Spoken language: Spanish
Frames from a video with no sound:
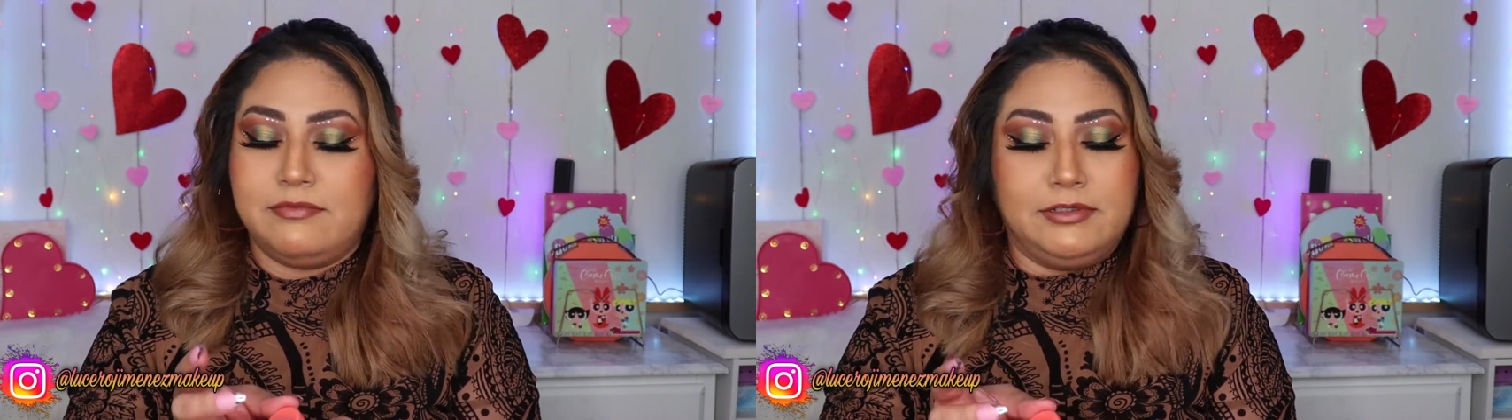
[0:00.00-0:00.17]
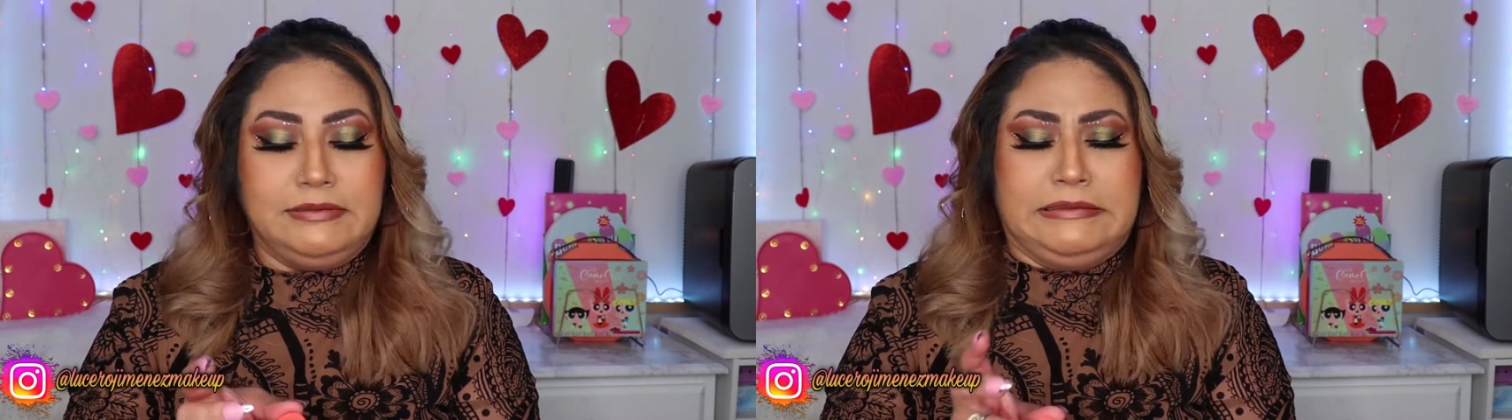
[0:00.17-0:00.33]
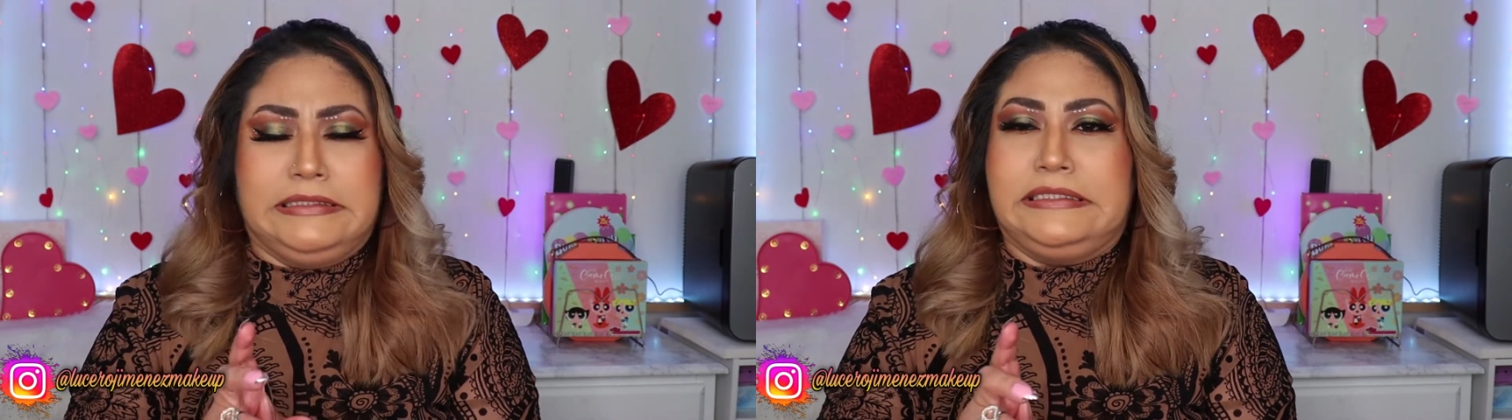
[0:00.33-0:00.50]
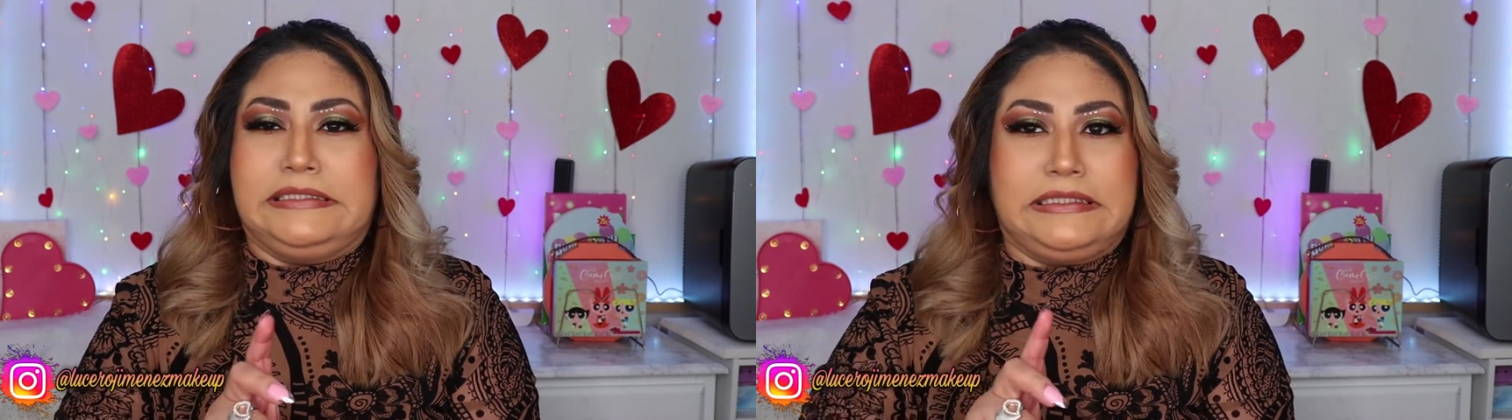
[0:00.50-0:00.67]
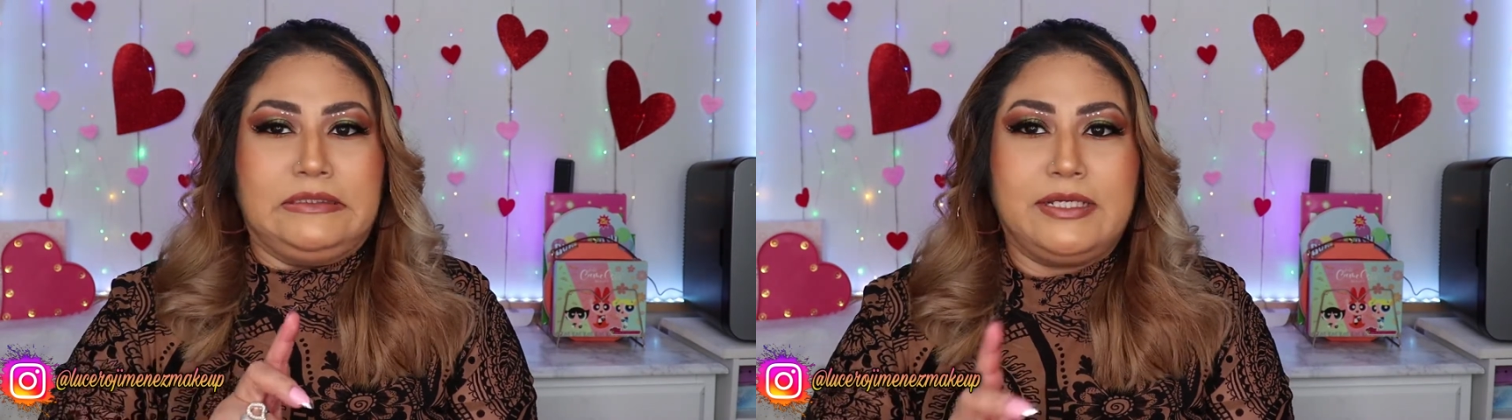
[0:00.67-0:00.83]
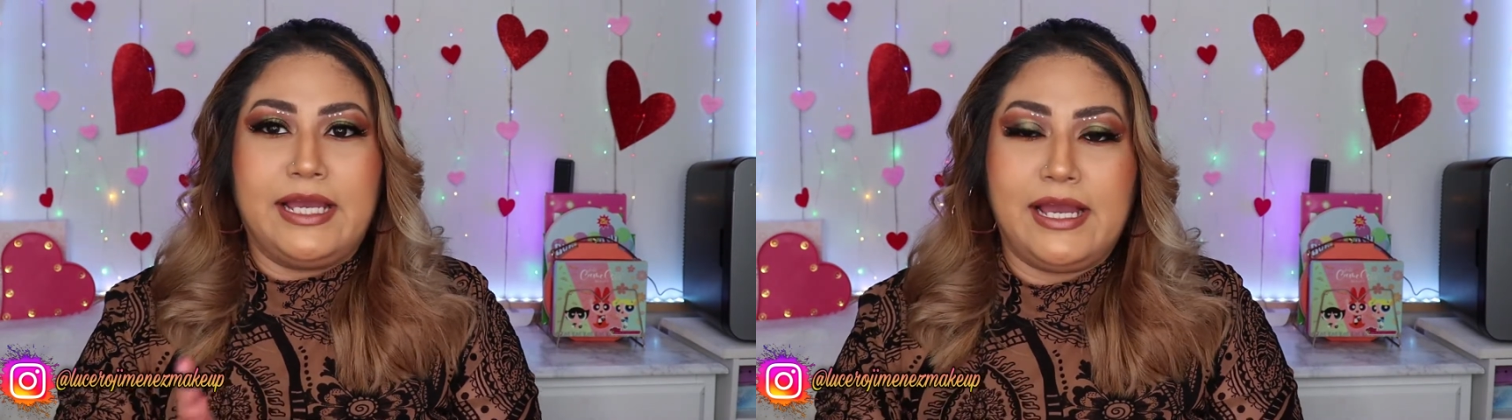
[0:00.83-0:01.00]
Uy,
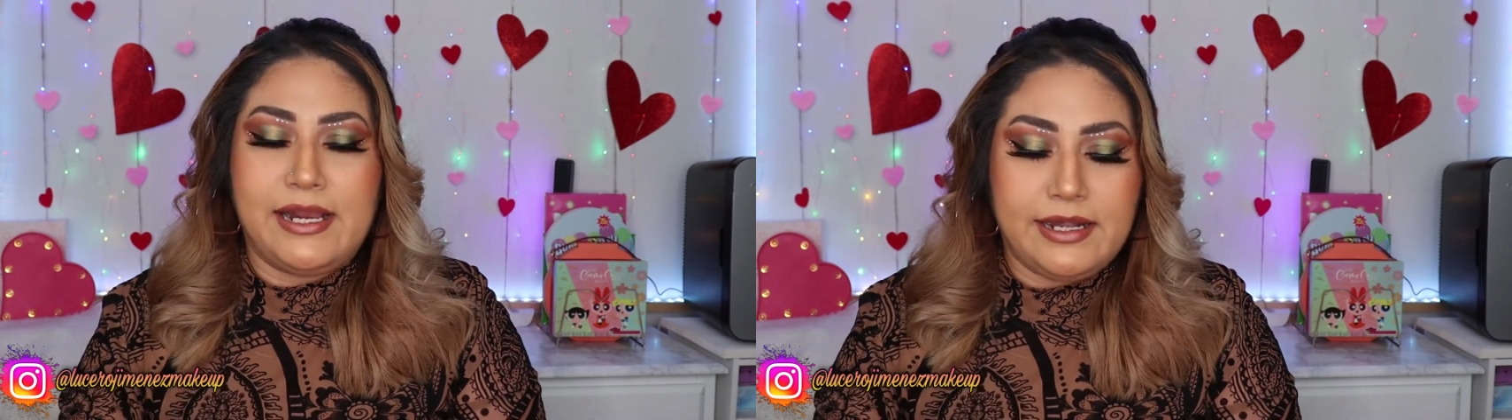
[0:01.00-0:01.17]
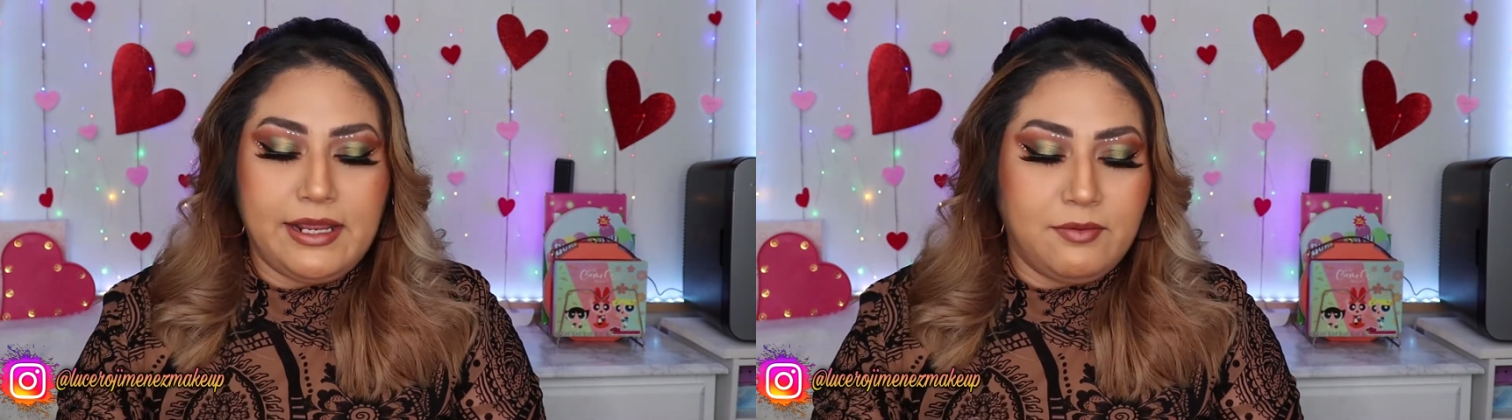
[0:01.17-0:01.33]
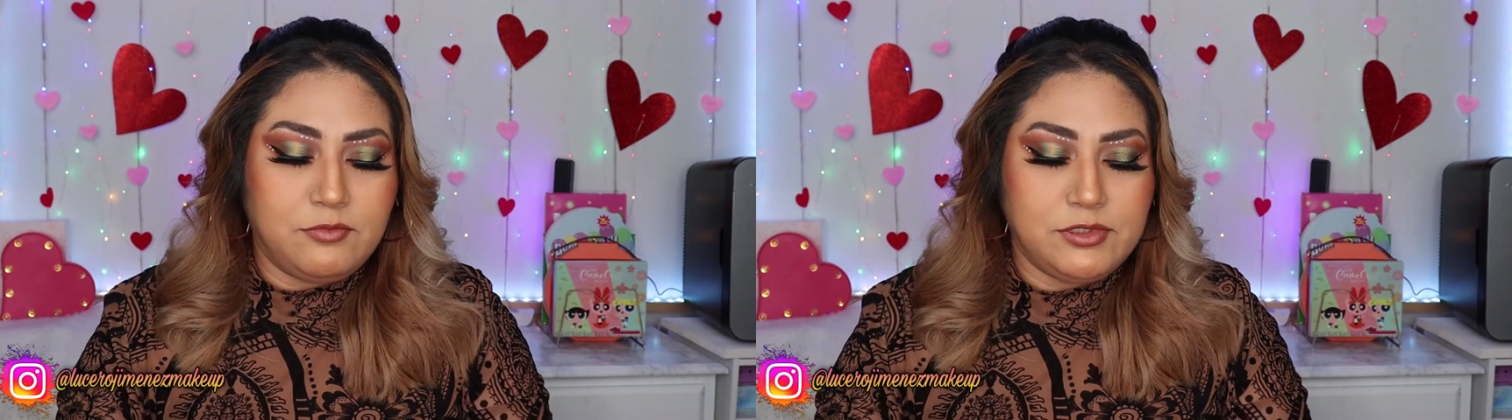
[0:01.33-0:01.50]
siento que agarré